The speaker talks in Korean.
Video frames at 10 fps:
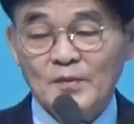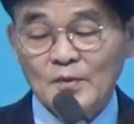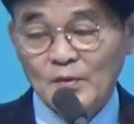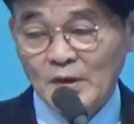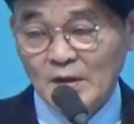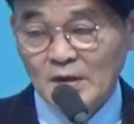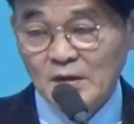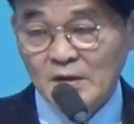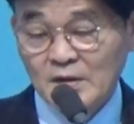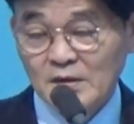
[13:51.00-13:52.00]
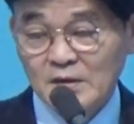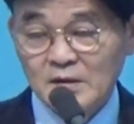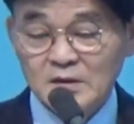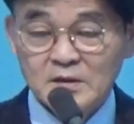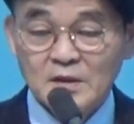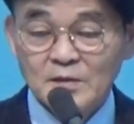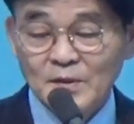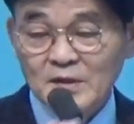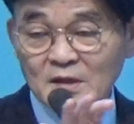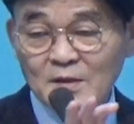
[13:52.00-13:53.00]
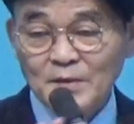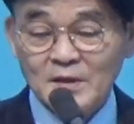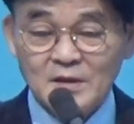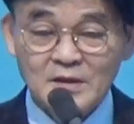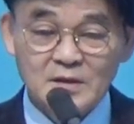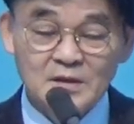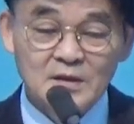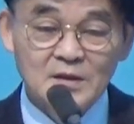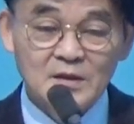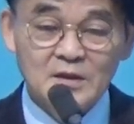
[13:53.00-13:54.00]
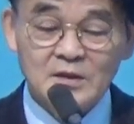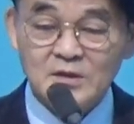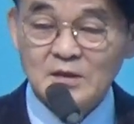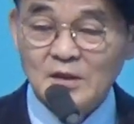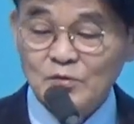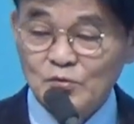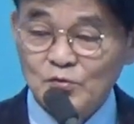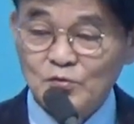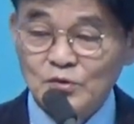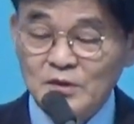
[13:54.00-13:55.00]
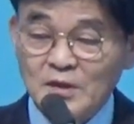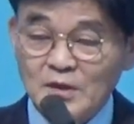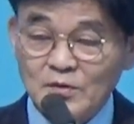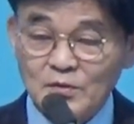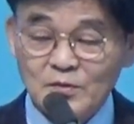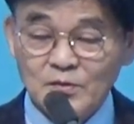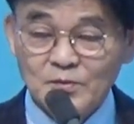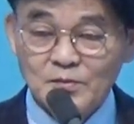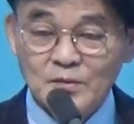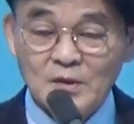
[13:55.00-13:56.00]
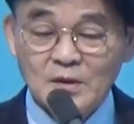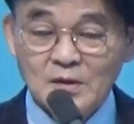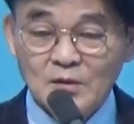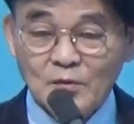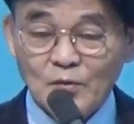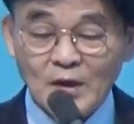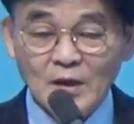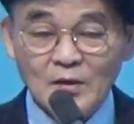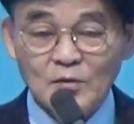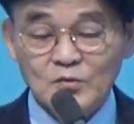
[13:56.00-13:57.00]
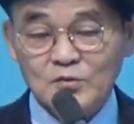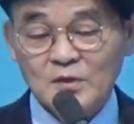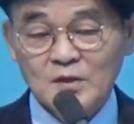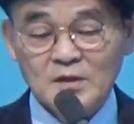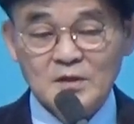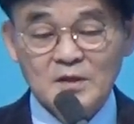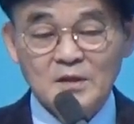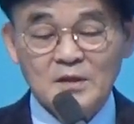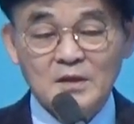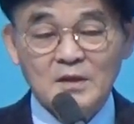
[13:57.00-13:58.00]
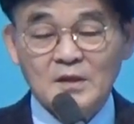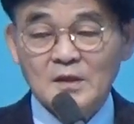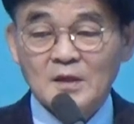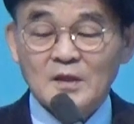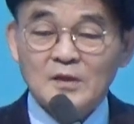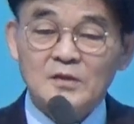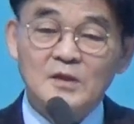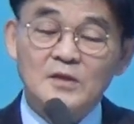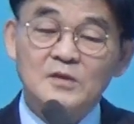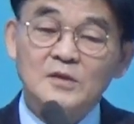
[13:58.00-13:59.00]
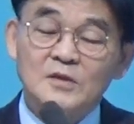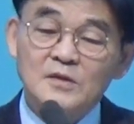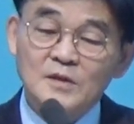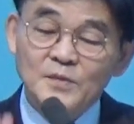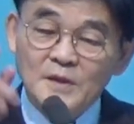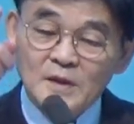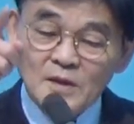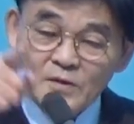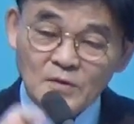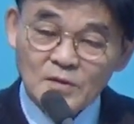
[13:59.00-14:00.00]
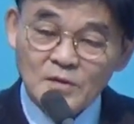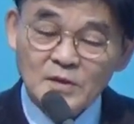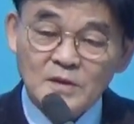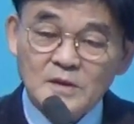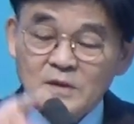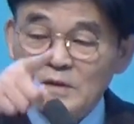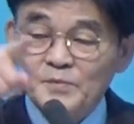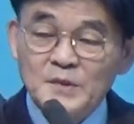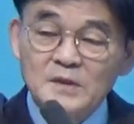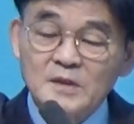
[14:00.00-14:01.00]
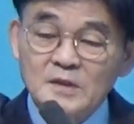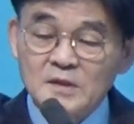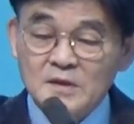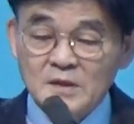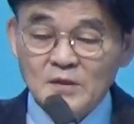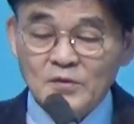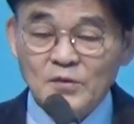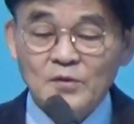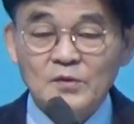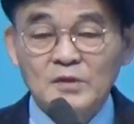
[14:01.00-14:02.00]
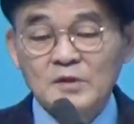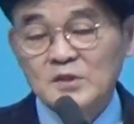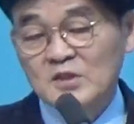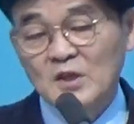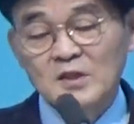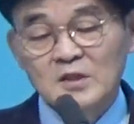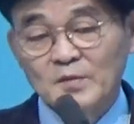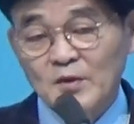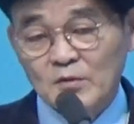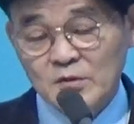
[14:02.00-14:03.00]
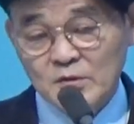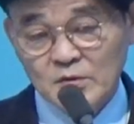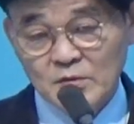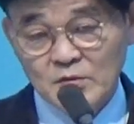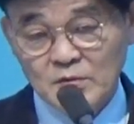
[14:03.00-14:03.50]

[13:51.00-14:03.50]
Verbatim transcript: 와 그 얼마나 차가 많이 다녀. 그큰 차가 후진해갖고 꽝 하고 죽어야 돼. 근데 그 건너편에 가요. 빌딩 진이라고 지하실 파고 있으세요